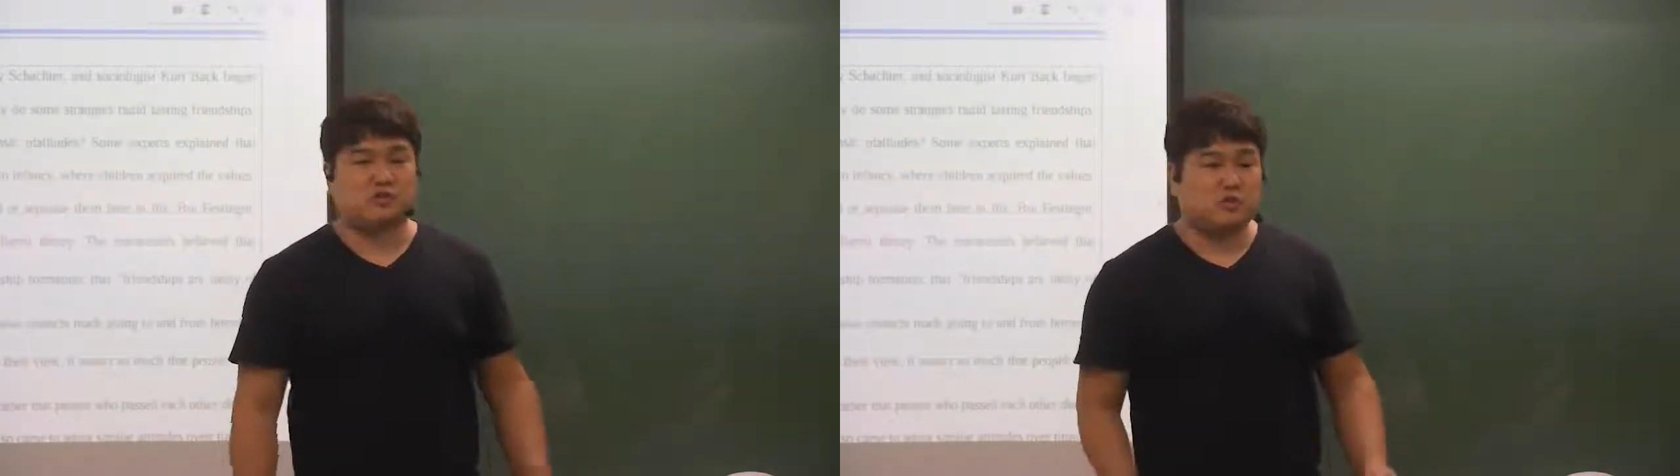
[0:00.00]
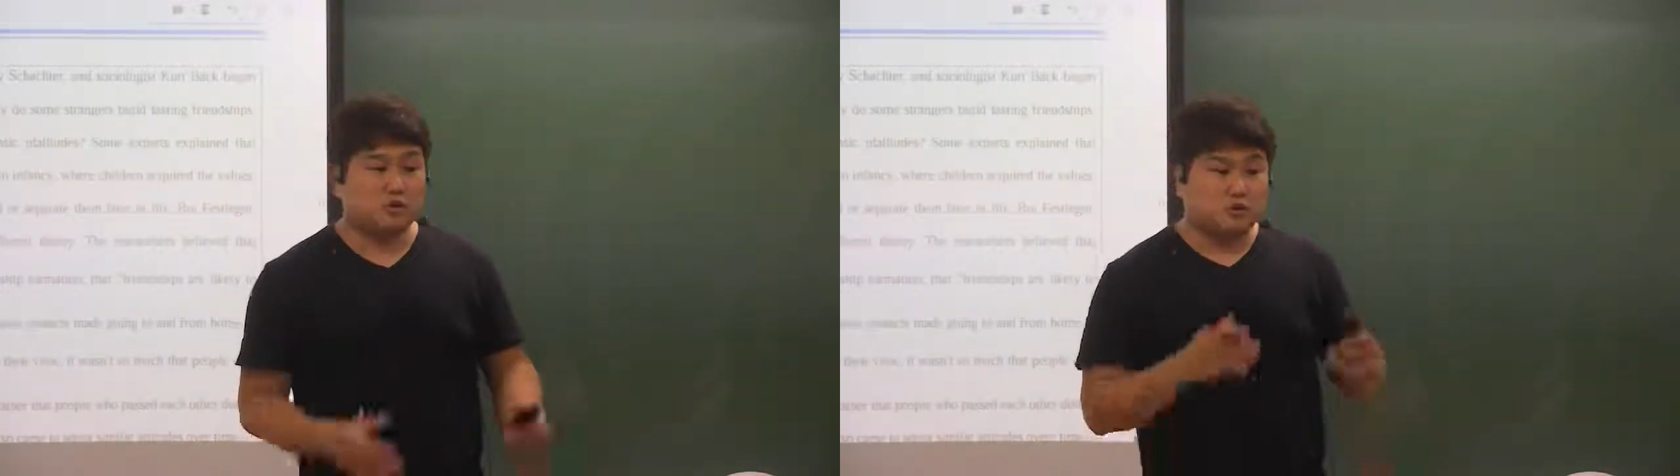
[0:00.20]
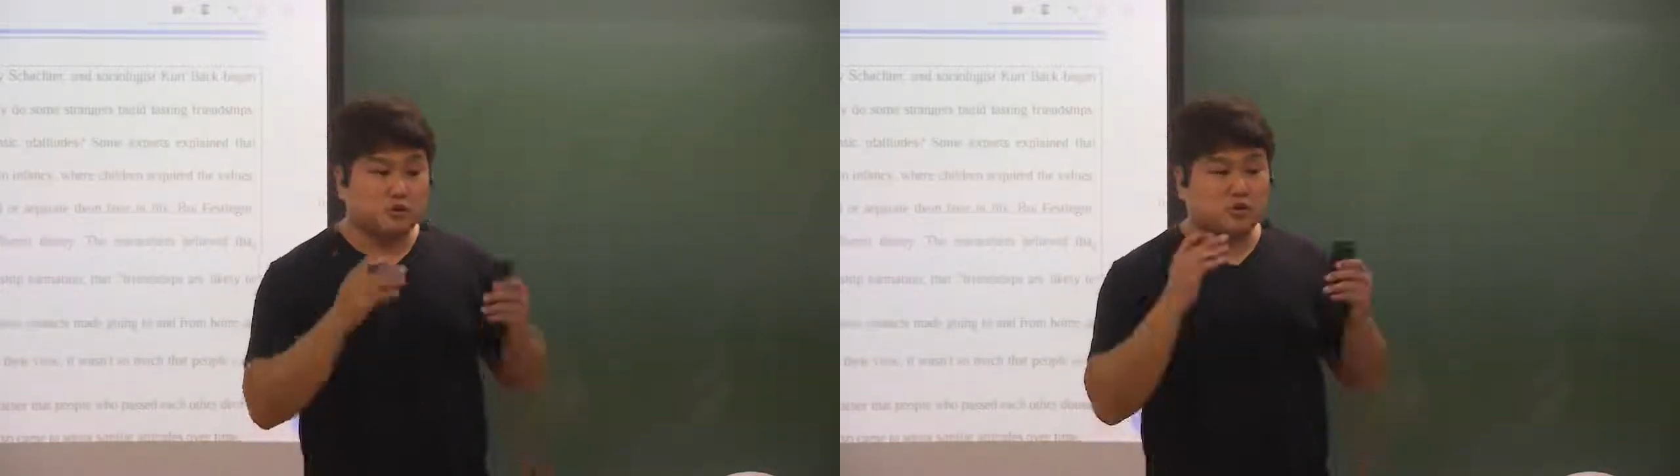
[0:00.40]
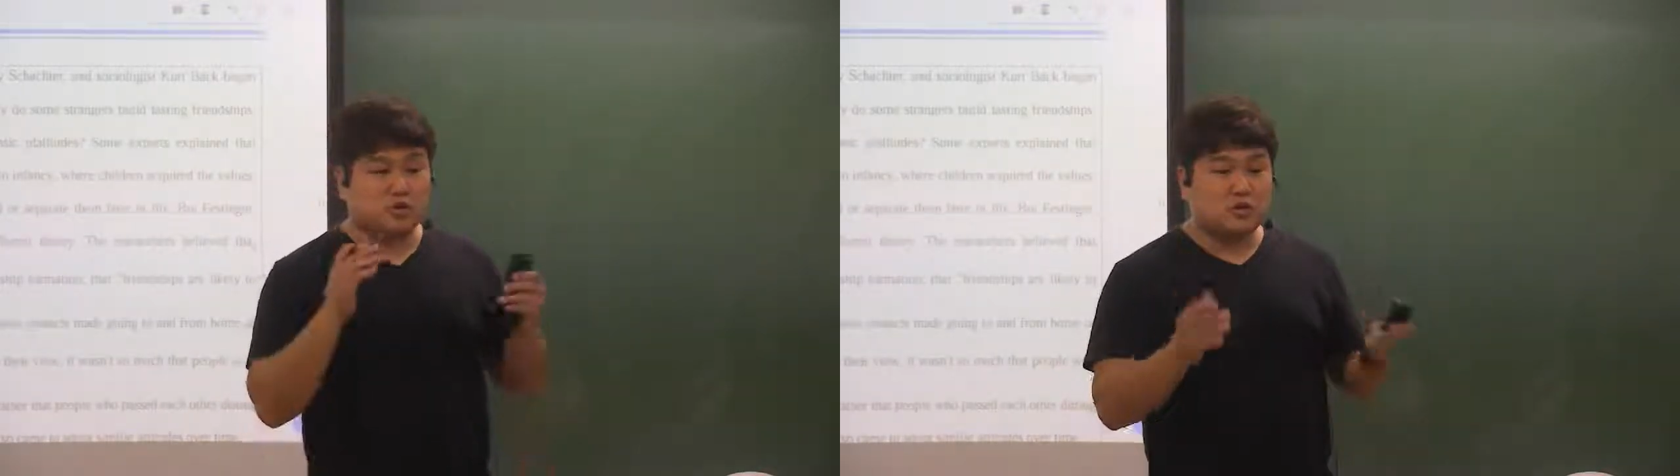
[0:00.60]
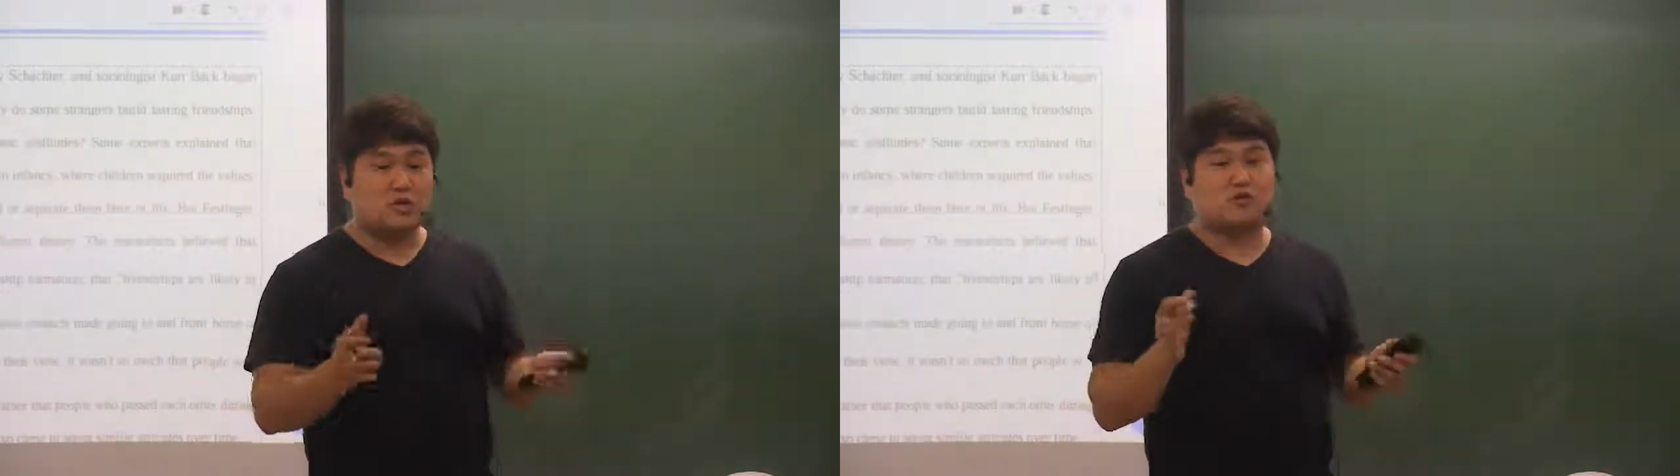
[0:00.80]
여러분
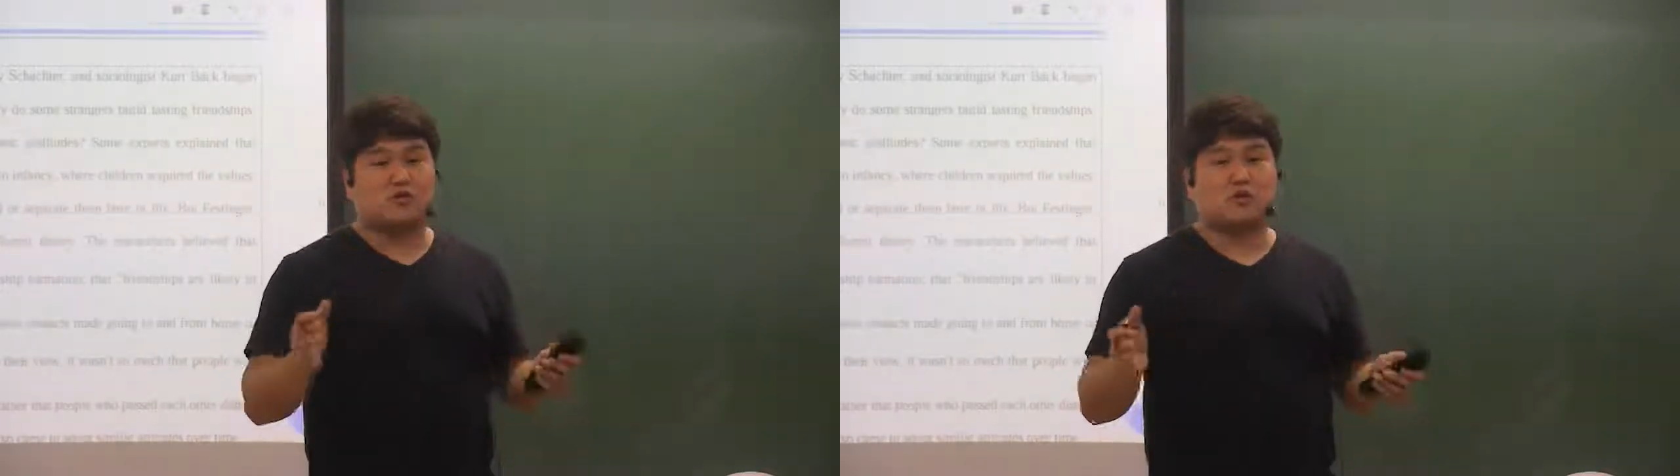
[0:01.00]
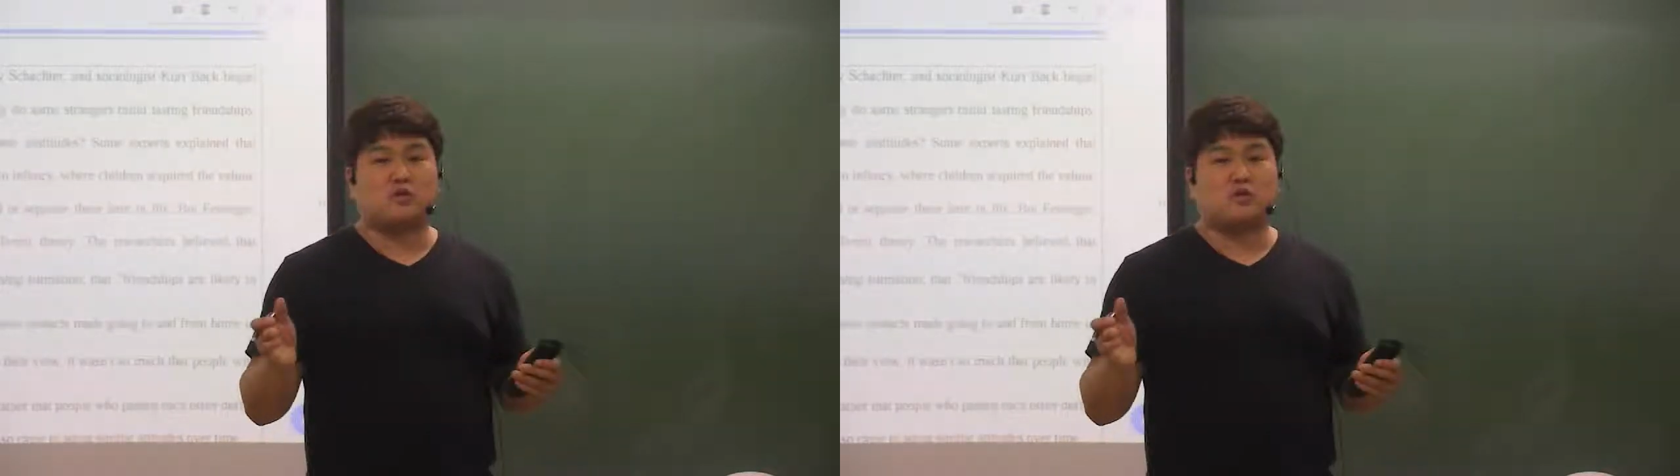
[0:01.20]
초등학교, 중학교,